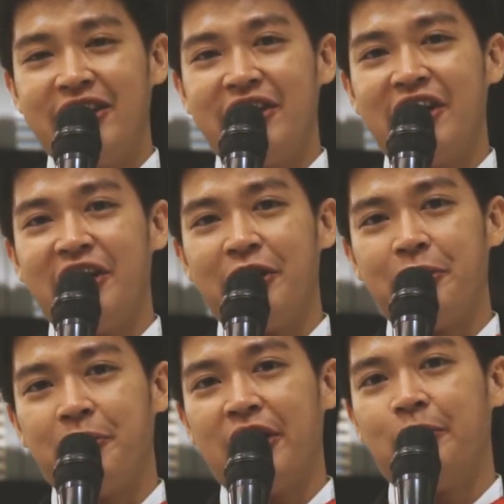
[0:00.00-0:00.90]

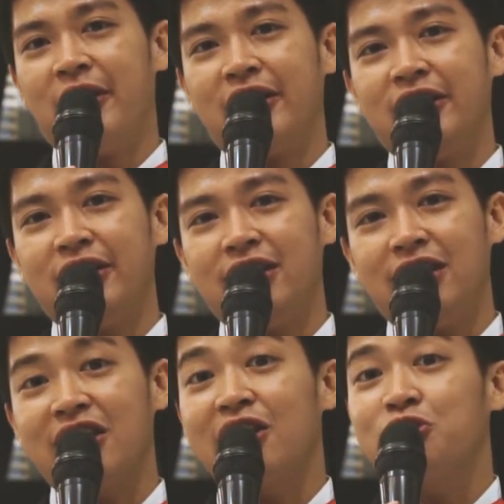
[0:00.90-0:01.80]
Dan malam hari
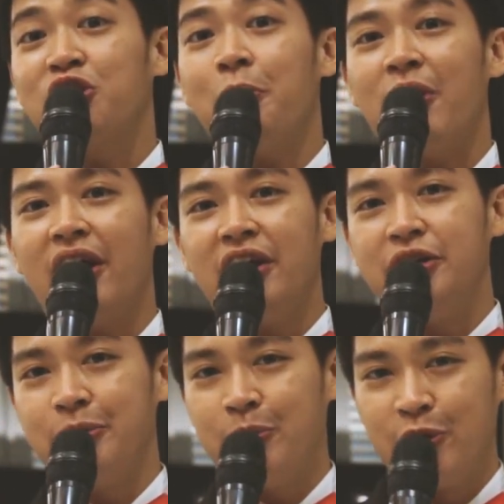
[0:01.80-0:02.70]
ini kita sudah berada
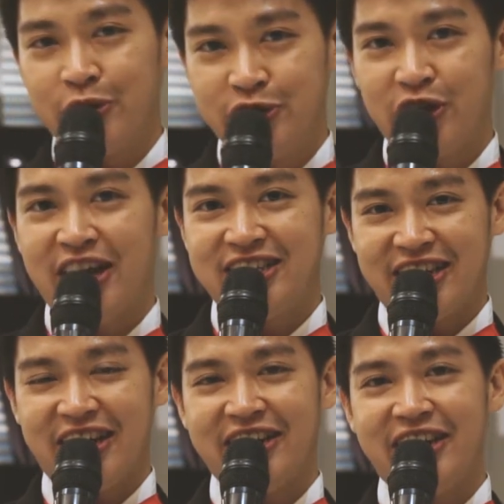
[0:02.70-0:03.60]
di penghujung
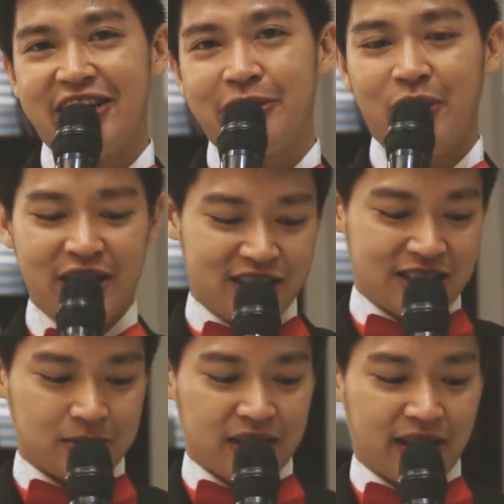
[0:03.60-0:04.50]
acara dari wedding
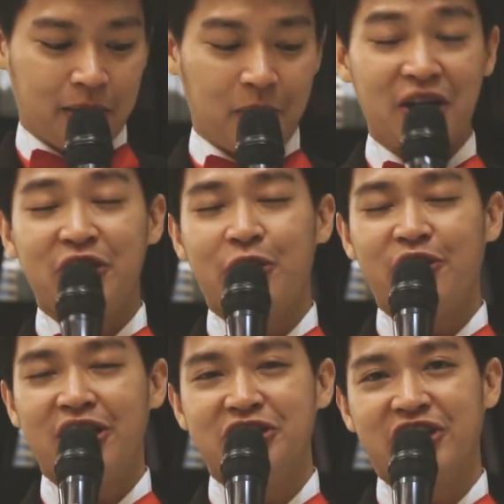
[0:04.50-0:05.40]
reception antara
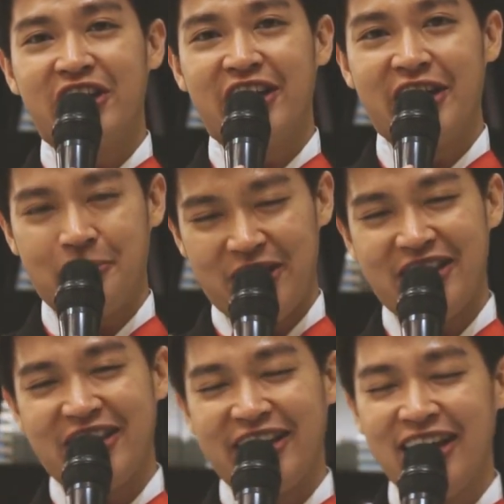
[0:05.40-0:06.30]
Medio dan juga
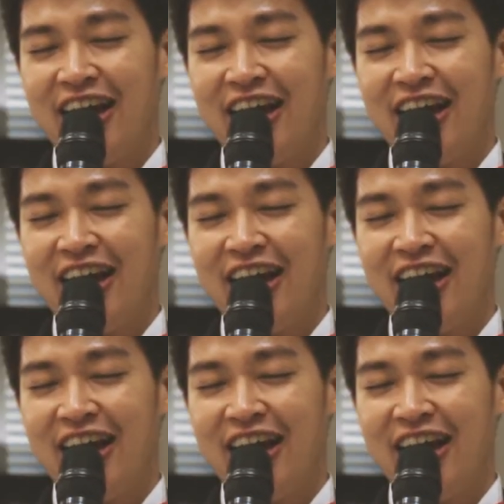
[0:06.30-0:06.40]
Emilia. Ya.